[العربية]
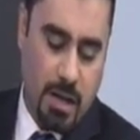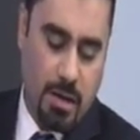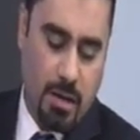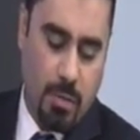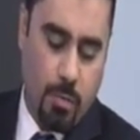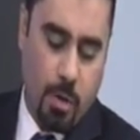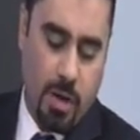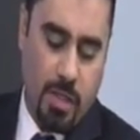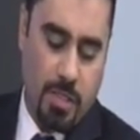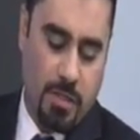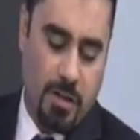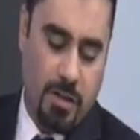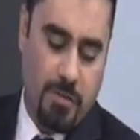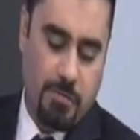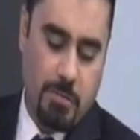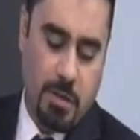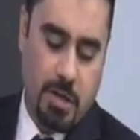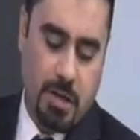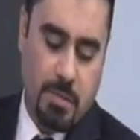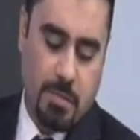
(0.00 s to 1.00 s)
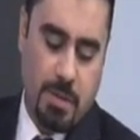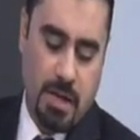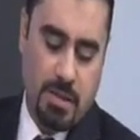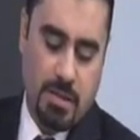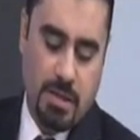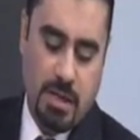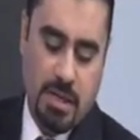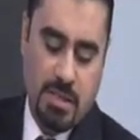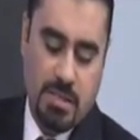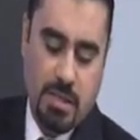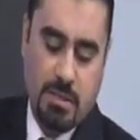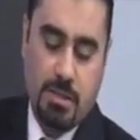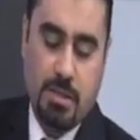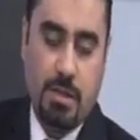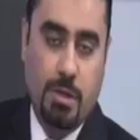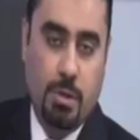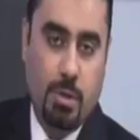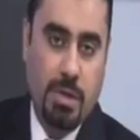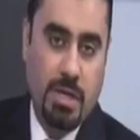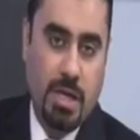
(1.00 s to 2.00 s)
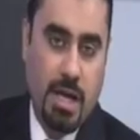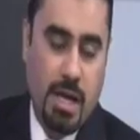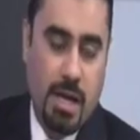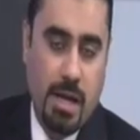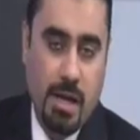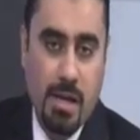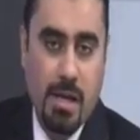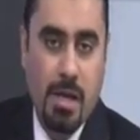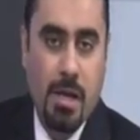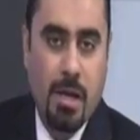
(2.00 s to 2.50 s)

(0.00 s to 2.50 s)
للموظف بإكمال دراسته العليا